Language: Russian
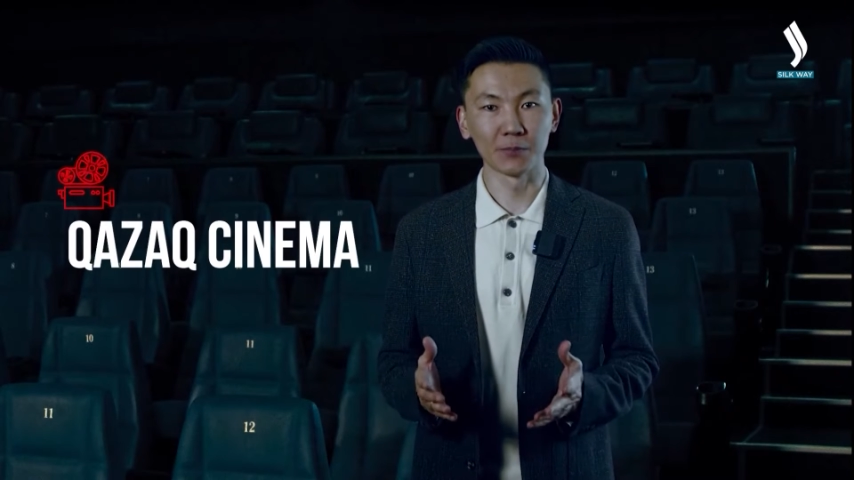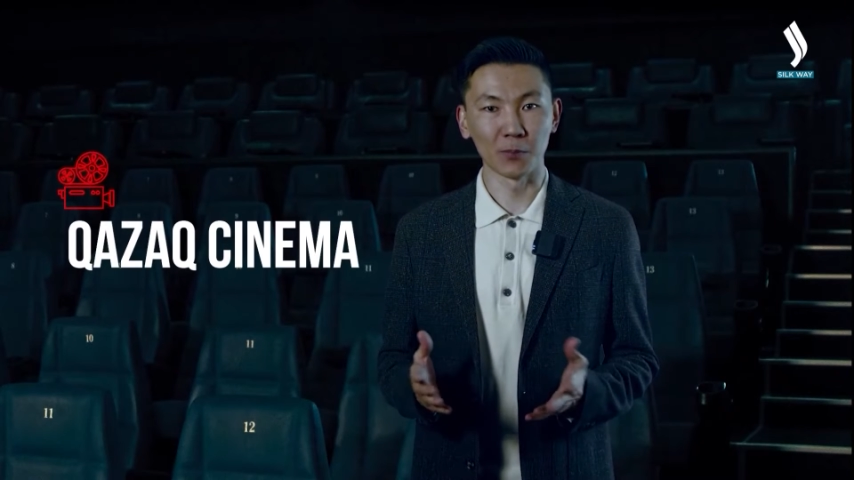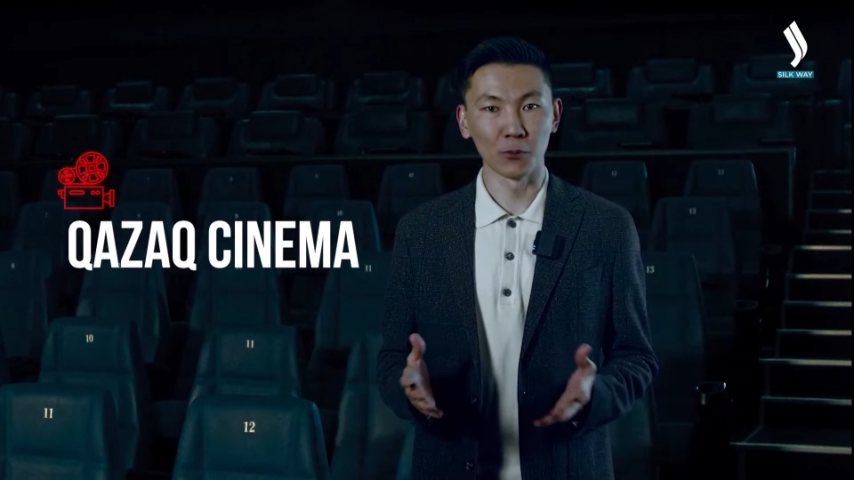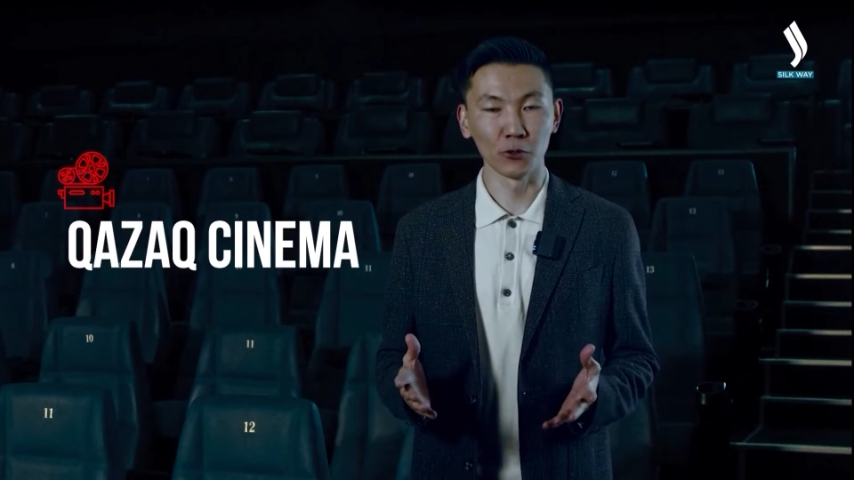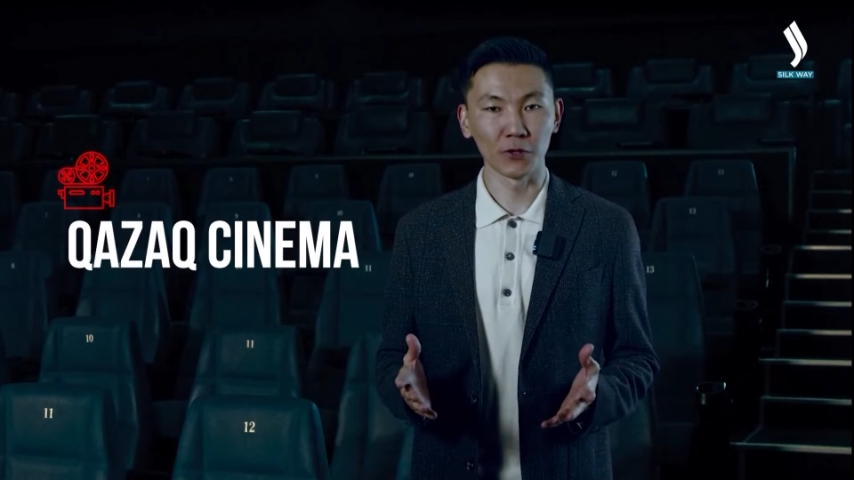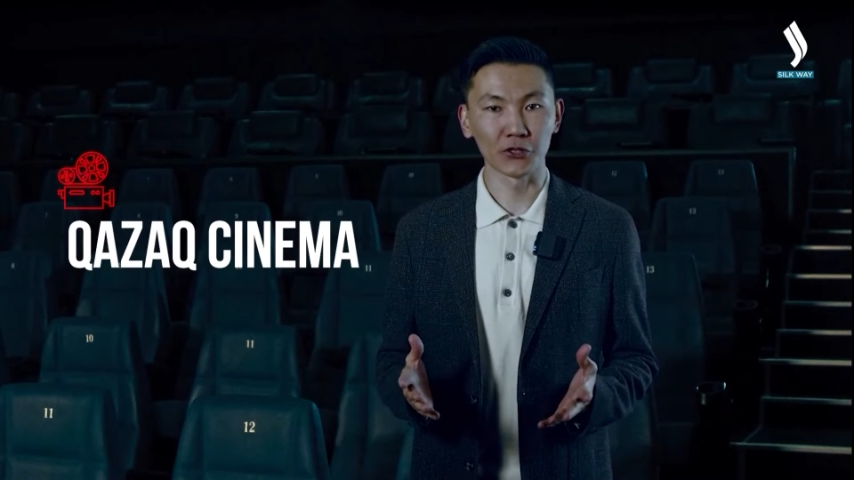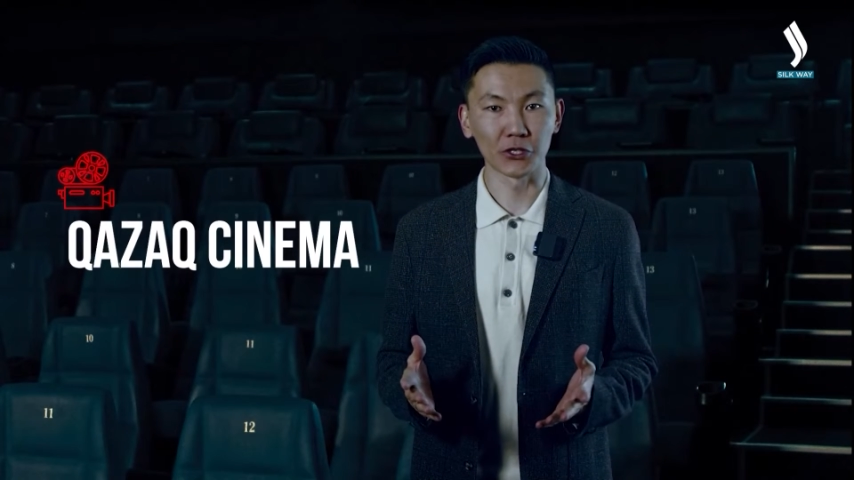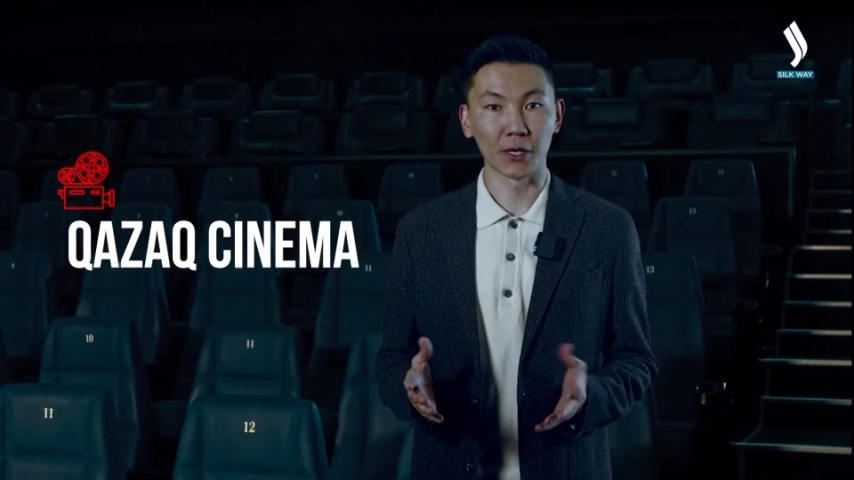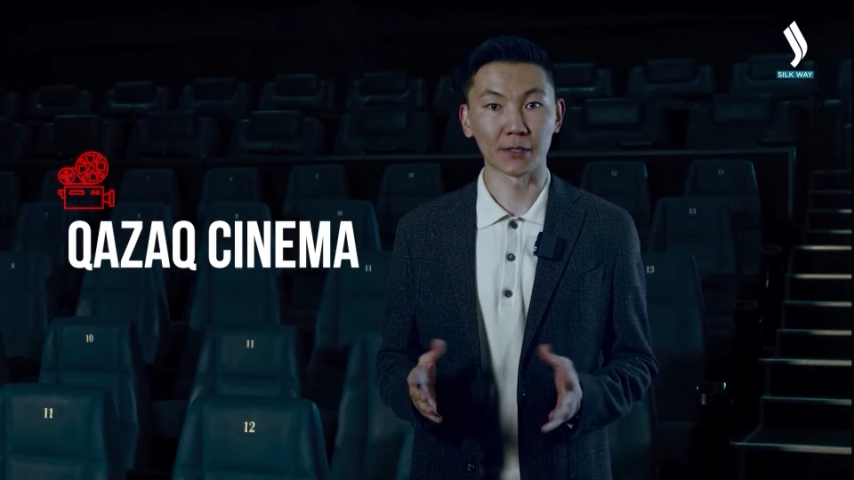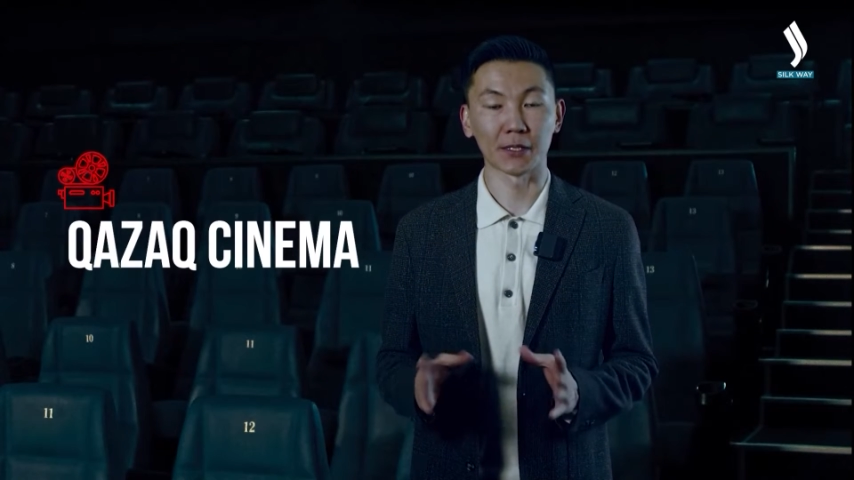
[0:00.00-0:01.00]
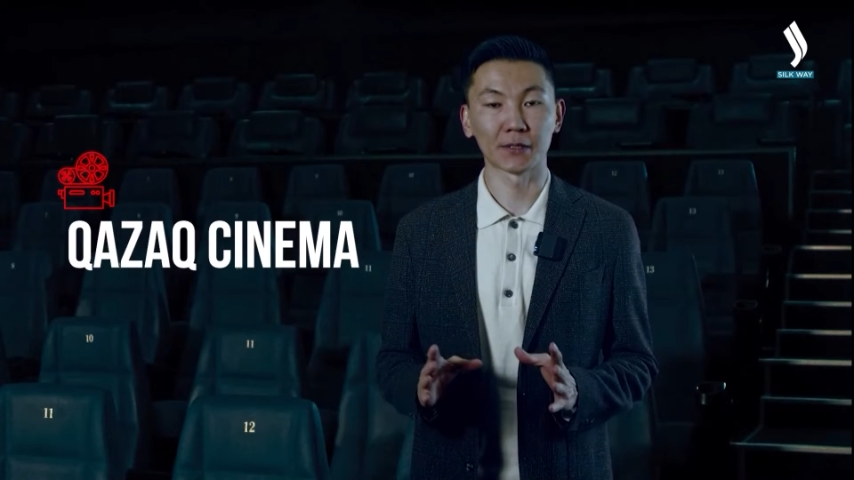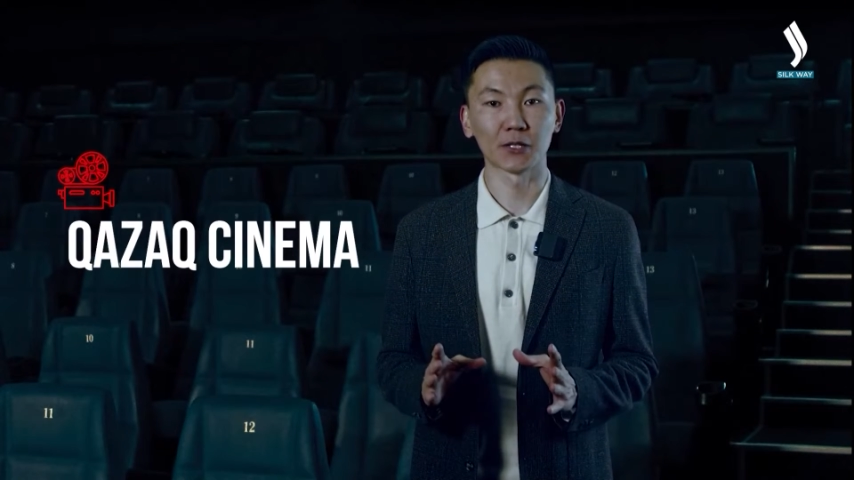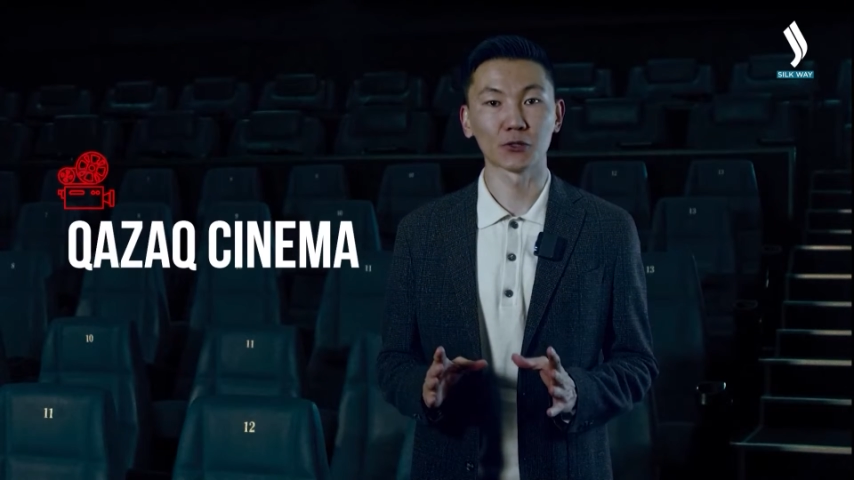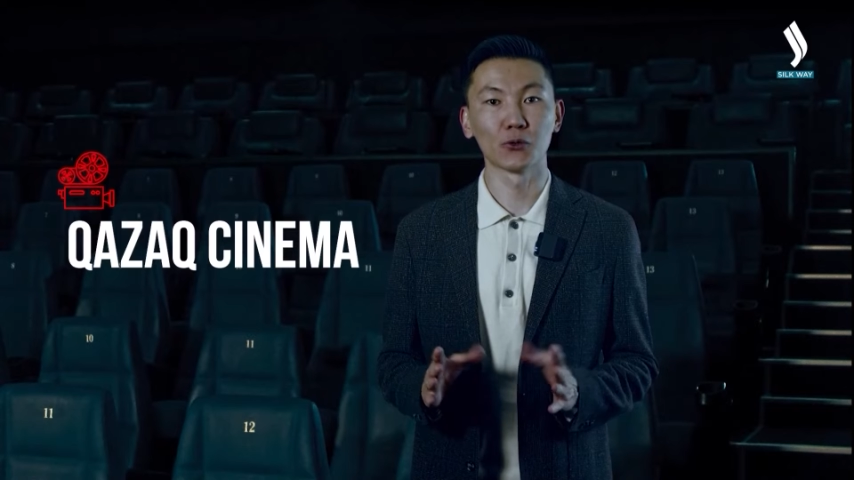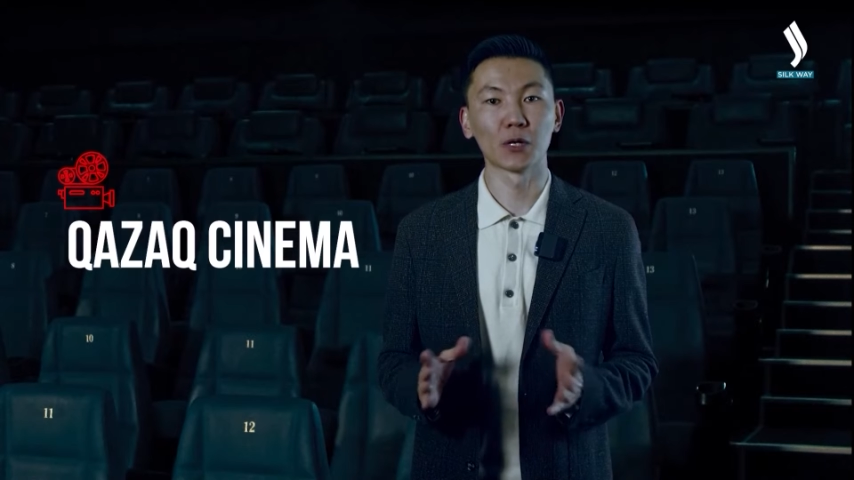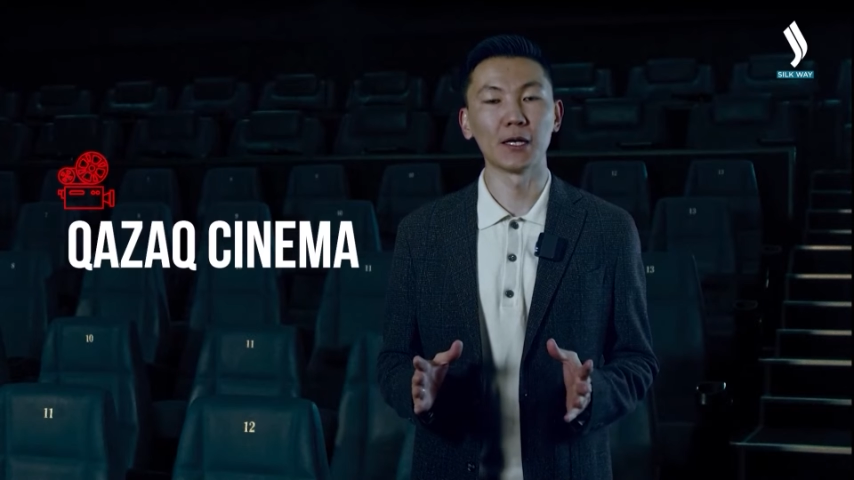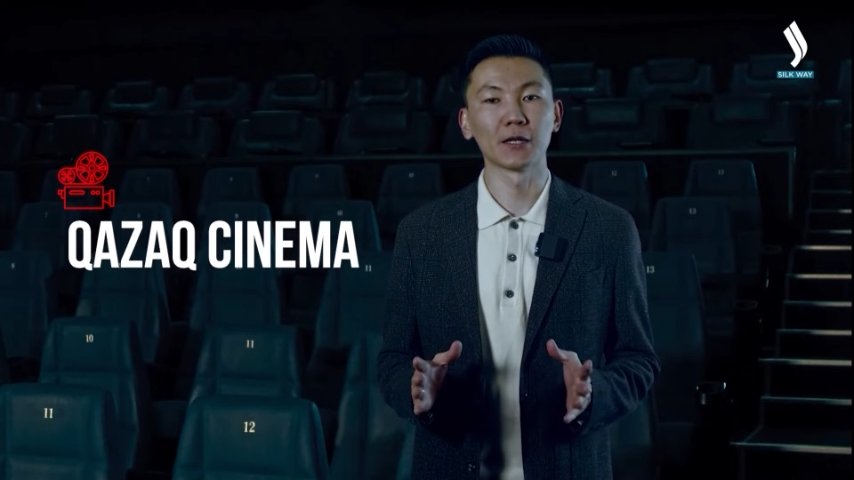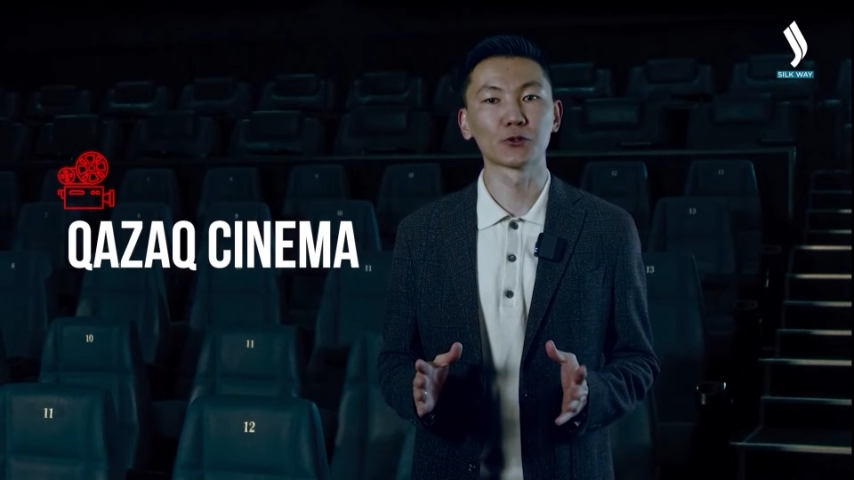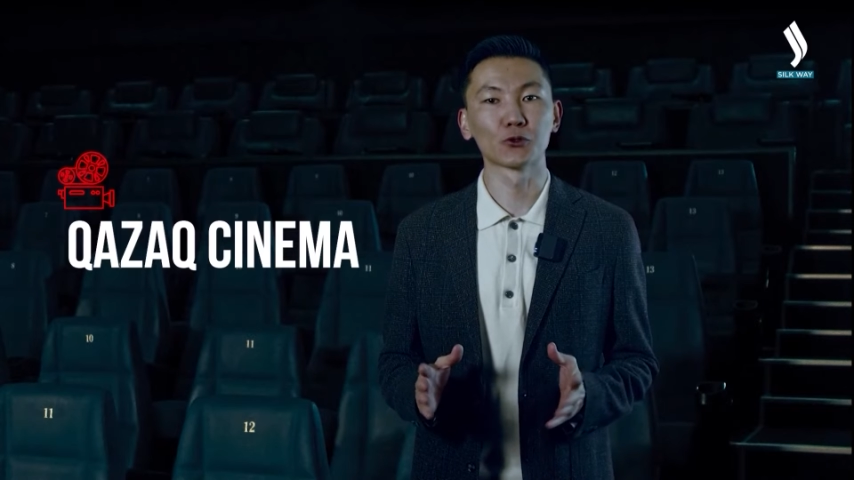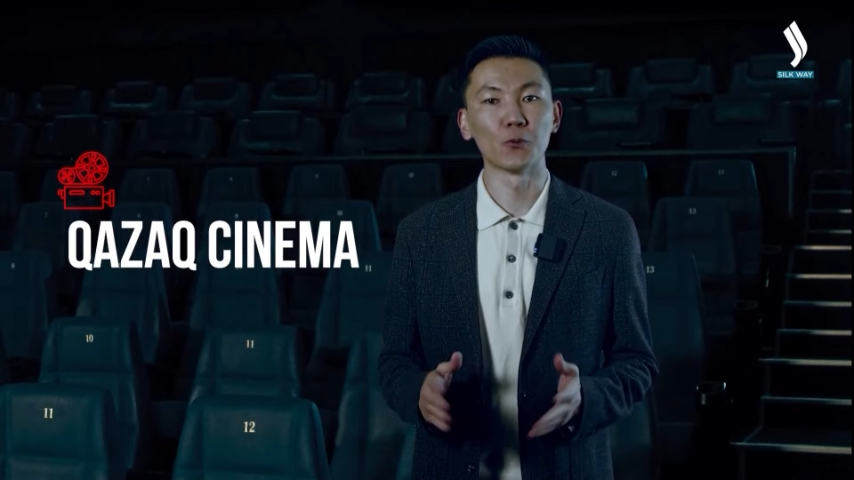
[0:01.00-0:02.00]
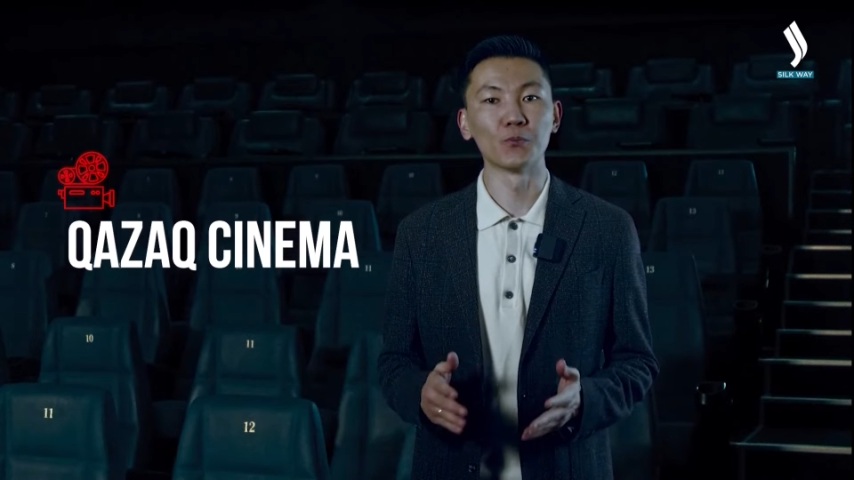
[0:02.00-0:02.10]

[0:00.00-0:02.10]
пополнивших казахстанскую коллекцию